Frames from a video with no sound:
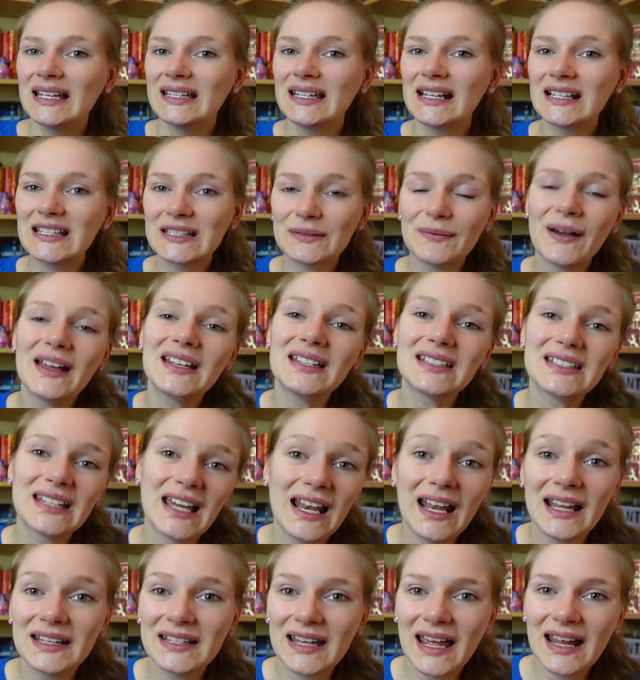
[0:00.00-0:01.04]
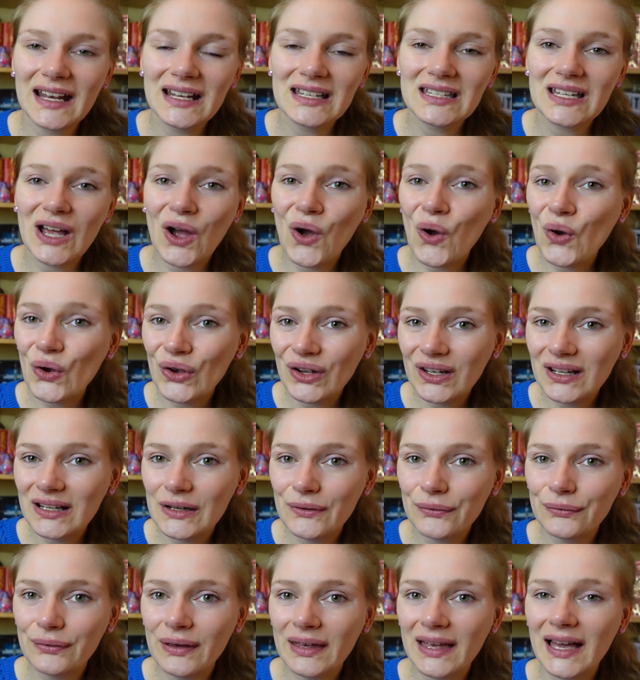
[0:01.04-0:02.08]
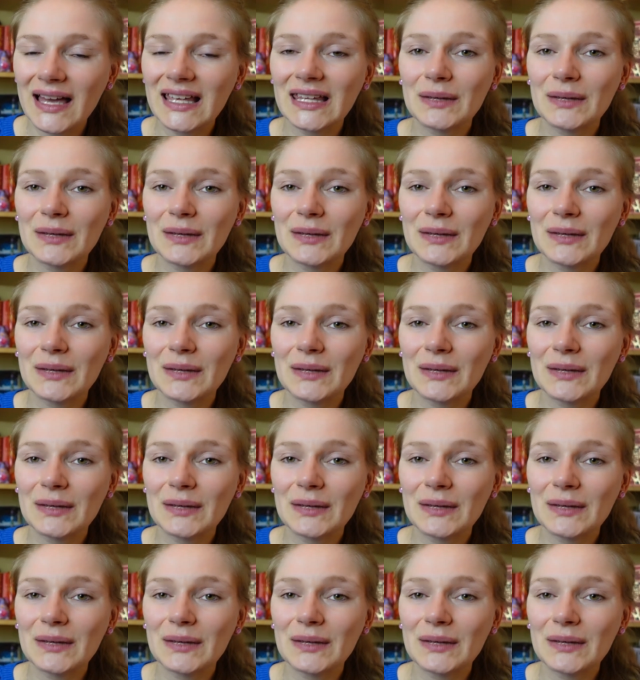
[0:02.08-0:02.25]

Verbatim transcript: Der zweite Teil hat eigentlich auch einen Cliffhanger.